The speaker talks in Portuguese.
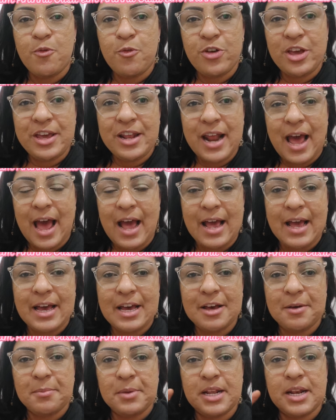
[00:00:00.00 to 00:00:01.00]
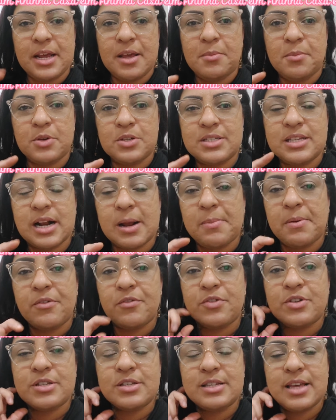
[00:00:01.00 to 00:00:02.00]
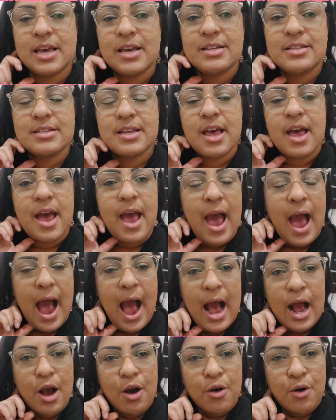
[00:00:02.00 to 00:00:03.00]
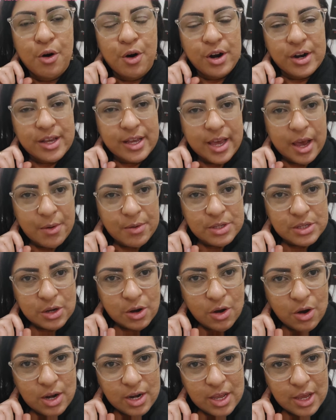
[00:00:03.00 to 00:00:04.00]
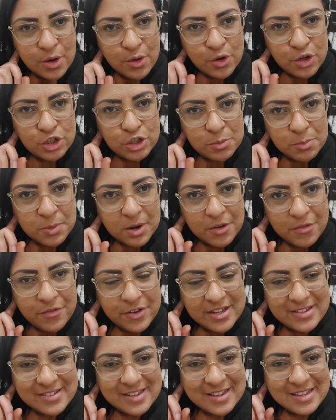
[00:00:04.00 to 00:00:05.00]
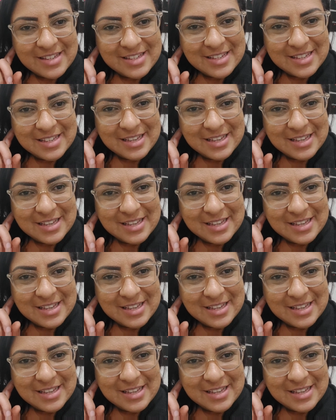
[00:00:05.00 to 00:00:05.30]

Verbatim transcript: virar a câmera e mostrar pra vocês a cor que eu escolhi hoje para fazer esse